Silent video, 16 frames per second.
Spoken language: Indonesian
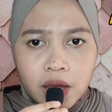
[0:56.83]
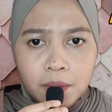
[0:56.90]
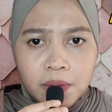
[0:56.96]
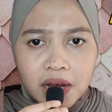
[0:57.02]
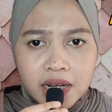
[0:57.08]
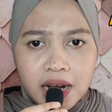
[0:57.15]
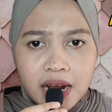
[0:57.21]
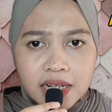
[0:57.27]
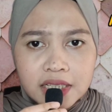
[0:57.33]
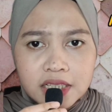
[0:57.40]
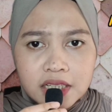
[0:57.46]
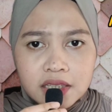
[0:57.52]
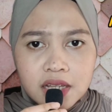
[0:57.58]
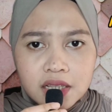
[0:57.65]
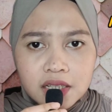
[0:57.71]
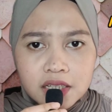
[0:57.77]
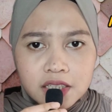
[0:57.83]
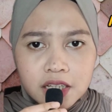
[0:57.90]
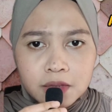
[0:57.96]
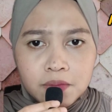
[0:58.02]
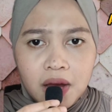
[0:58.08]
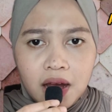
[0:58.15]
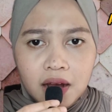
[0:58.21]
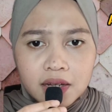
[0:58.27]
tampak rajin dan
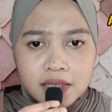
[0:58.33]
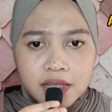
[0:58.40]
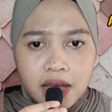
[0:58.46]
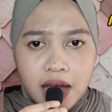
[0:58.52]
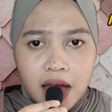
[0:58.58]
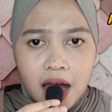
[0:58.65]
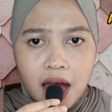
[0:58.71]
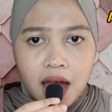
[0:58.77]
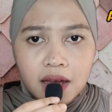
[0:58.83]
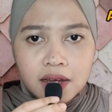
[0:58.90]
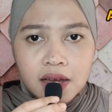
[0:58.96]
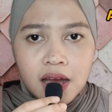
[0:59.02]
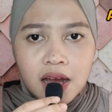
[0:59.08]
gesit banget ya.